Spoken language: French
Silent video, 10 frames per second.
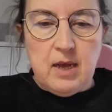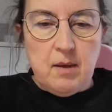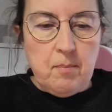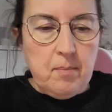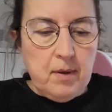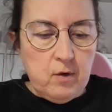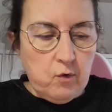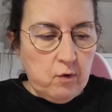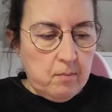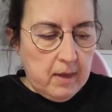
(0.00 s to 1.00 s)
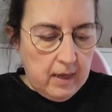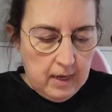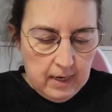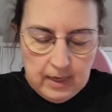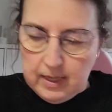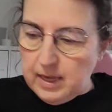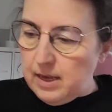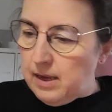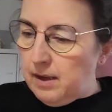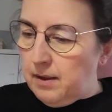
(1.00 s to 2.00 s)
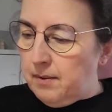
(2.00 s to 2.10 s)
Hop, je le mets à l'arrière.